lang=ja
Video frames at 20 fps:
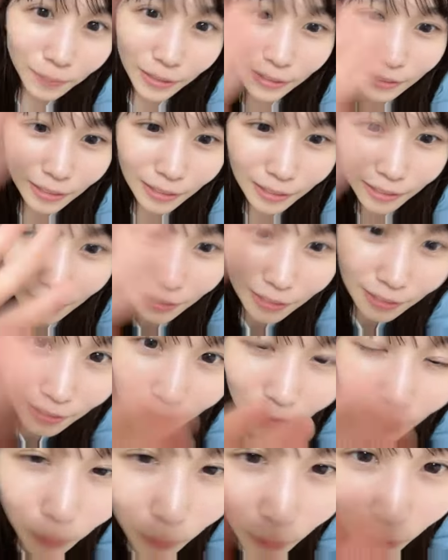張ってね明
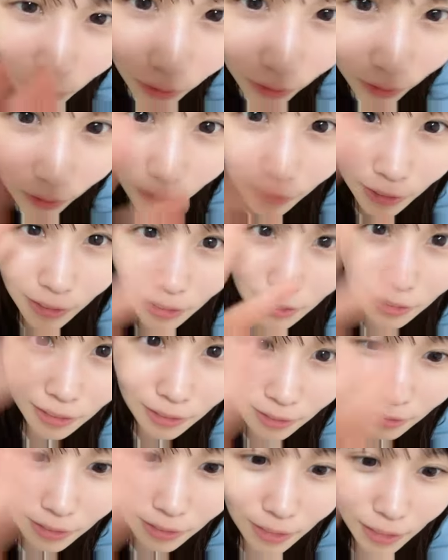日もゆっくり
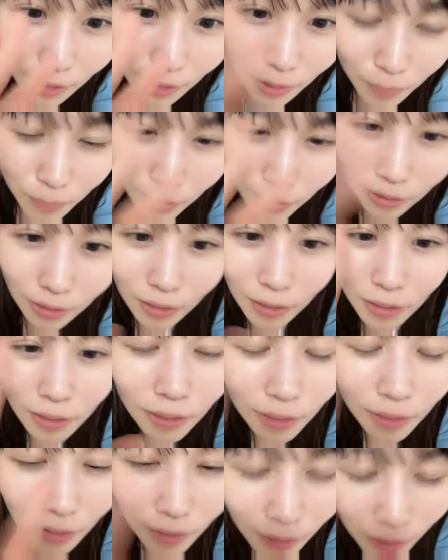休んでねみんな
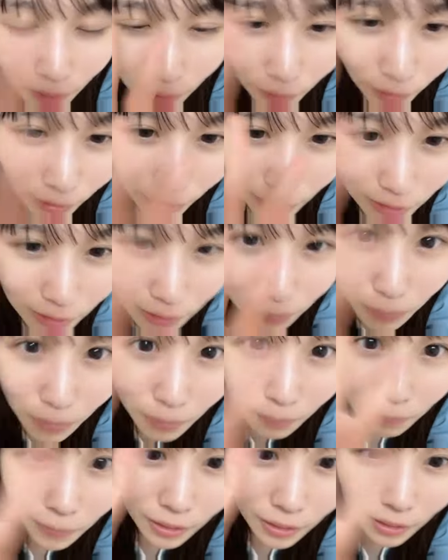おやすみ
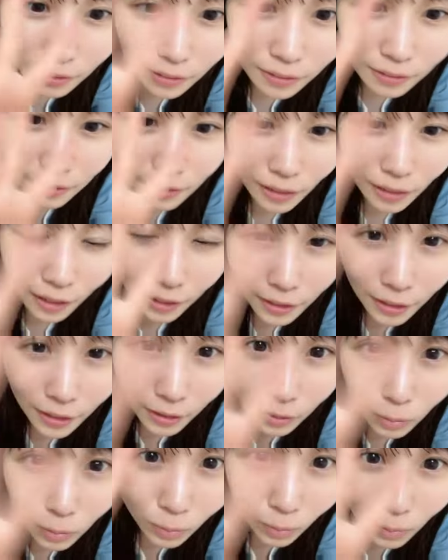みんあり
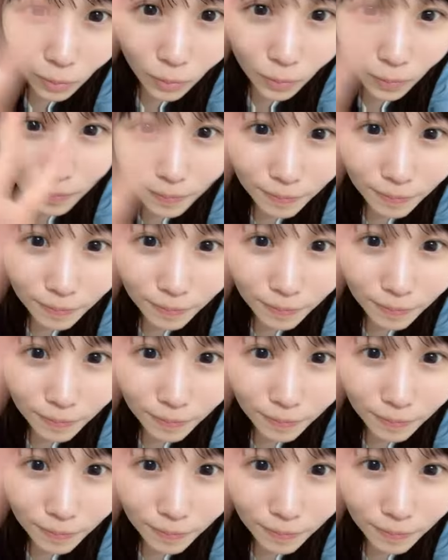がとう